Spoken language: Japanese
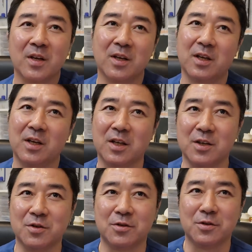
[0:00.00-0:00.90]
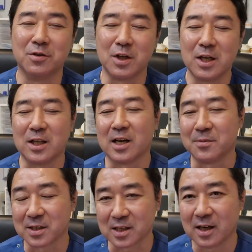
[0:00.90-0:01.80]
えー、いうふうになり
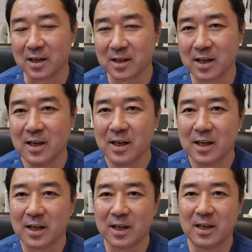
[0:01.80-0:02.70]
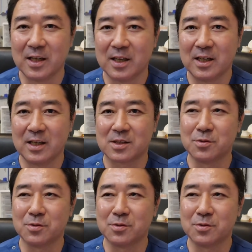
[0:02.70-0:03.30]
ました。で、えー、そ